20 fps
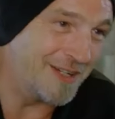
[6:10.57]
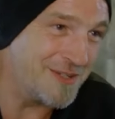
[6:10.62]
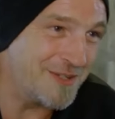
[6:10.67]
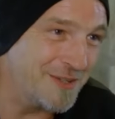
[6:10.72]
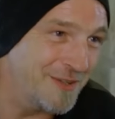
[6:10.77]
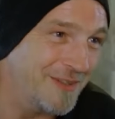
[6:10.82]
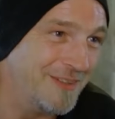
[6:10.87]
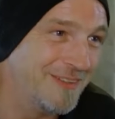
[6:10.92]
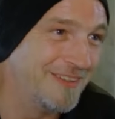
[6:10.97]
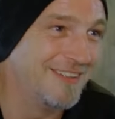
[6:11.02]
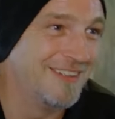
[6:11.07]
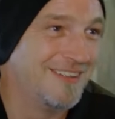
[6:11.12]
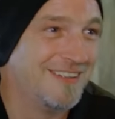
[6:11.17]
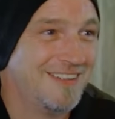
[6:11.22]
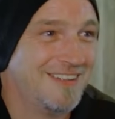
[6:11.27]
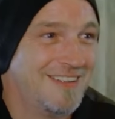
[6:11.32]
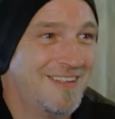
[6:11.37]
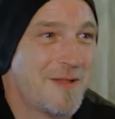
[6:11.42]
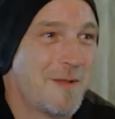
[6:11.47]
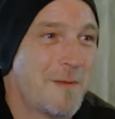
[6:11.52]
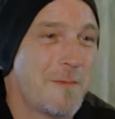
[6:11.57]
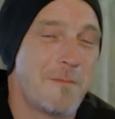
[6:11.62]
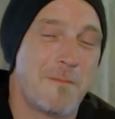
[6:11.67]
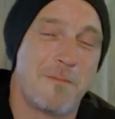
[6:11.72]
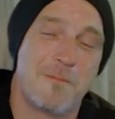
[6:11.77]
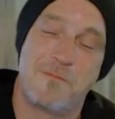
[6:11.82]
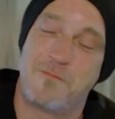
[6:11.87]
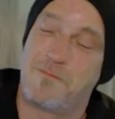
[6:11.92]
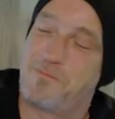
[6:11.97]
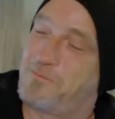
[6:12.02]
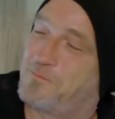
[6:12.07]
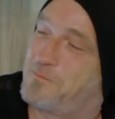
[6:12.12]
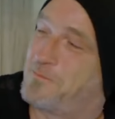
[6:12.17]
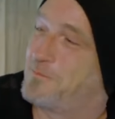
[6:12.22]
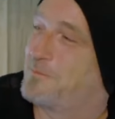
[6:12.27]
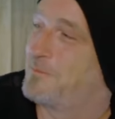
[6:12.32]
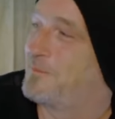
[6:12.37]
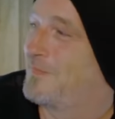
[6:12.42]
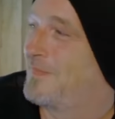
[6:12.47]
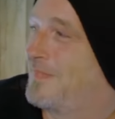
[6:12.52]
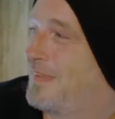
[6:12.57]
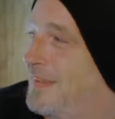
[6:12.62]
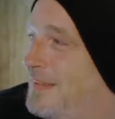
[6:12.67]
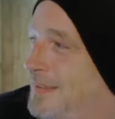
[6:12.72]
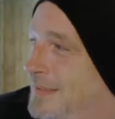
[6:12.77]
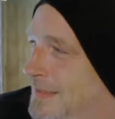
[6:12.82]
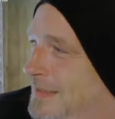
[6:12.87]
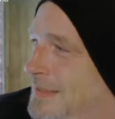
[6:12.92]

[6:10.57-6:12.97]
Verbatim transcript: Dankeschön. Hör mal, kannst du mal was vom